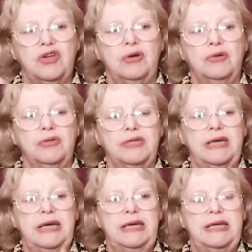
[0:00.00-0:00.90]
Eines
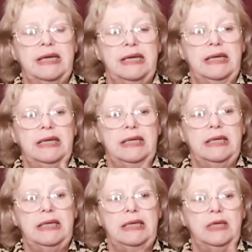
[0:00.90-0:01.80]
Tages, es war im
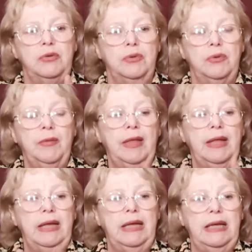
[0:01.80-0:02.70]
Sommer, traf ich
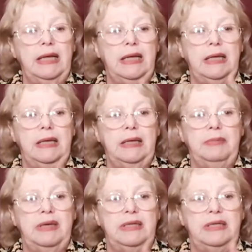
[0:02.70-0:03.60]
jemanden, der nur zu mir
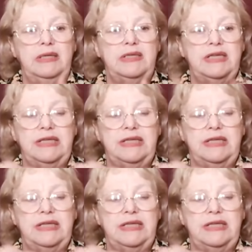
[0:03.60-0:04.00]
sagte,